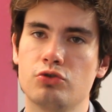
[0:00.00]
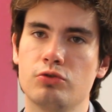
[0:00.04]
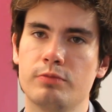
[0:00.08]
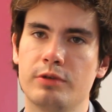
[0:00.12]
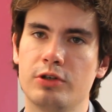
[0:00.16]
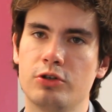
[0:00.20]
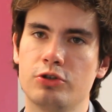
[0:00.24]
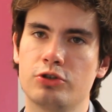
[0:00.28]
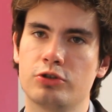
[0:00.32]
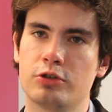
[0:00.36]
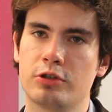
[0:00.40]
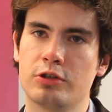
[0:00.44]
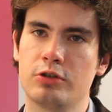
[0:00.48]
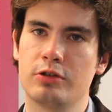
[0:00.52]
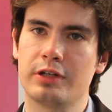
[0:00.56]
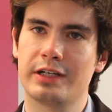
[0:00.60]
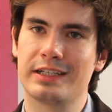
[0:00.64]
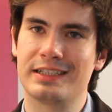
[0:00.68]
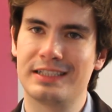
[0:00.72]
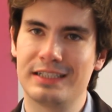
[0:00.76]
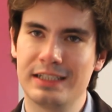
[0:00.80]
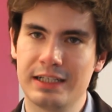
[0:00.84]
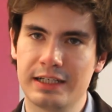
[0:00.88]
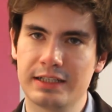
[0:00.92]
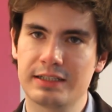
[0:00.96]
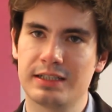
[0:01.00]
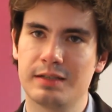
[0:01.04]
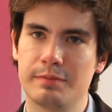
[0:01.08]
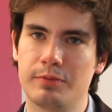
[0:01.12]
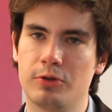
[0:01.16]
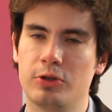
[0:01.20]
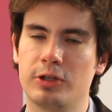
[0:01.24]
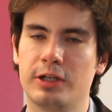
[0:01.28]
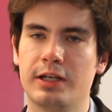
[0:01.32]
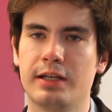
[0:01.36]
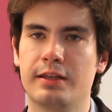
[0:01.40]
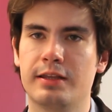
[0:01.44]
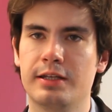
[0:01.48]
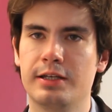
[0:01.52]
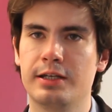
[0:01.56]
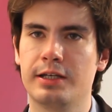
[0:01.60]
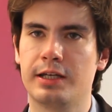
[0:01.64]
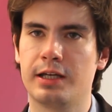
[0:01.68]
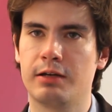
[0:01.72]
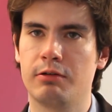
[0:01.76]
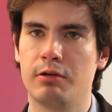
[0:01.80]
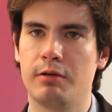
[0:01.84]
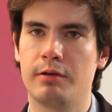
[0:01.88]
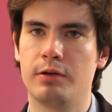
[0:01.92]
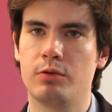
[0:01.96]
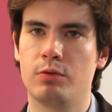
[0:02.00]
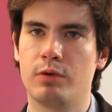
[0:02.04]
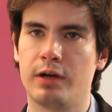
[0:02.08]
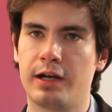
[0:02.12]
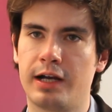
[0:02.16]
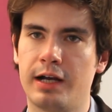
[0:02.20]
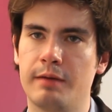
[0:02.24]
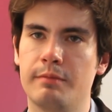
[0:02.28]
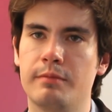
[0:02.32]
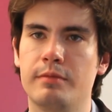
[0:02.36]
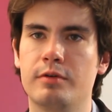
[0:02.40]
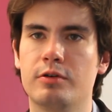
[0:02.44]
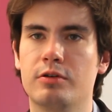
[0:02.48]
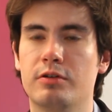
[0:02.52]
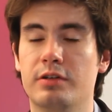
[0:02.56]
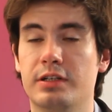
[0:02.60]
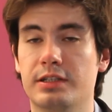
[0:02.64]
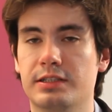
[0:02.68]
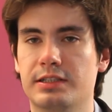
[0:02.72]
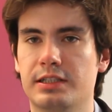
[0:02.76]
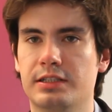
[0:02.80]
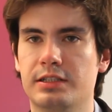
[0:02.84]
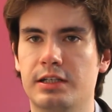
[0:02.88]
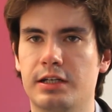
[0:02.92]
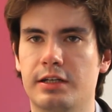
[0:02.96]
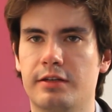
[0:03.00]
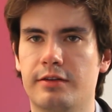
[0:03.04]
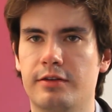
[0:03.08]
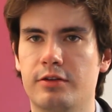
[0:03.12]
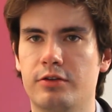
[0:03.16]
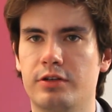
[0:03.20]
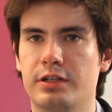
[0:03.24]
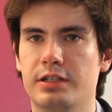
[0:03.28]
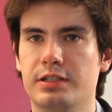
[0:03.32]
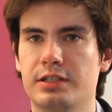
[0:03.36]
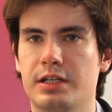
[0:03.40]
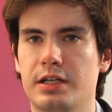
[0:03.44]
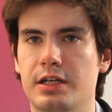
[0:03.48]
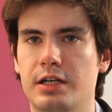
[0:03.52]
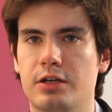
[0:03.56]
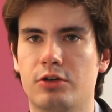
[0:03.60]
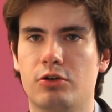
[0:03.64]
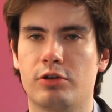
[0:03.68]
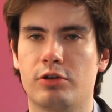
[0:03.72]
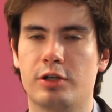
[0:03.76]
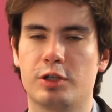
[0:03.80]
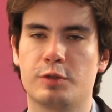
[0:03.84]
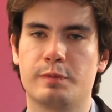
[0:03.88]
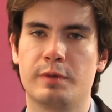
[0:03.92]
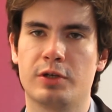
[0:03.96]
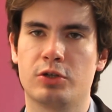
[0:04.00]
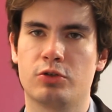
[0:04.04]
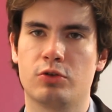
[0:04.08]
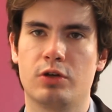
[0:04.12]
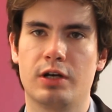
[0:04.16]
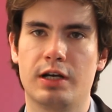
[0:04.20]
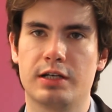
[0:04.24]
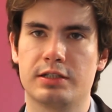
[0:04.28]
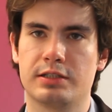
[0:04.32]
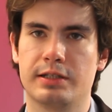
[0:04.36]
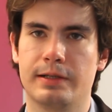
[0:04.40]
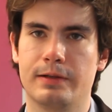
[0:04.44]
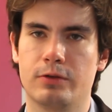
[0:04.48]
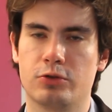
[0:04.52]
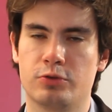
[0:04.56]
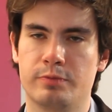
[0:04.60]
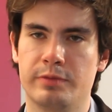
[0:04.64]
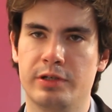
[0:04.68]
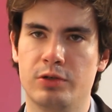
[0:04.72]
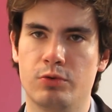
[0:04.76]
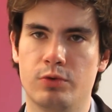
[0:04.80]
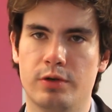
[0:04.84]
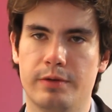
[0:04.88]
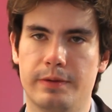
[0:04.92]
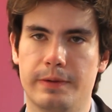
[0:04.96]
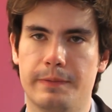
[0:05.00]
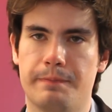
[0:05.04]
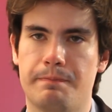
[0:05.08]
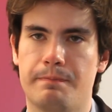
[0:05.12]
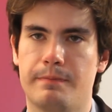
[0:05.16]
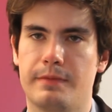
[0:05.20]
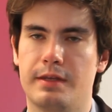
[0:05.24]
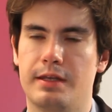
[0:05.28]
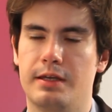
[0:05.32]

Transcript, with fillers: a los números, yo creo que sí que se podría decir que va a haber un cambio en estas elecciones con respecto a las de 2009.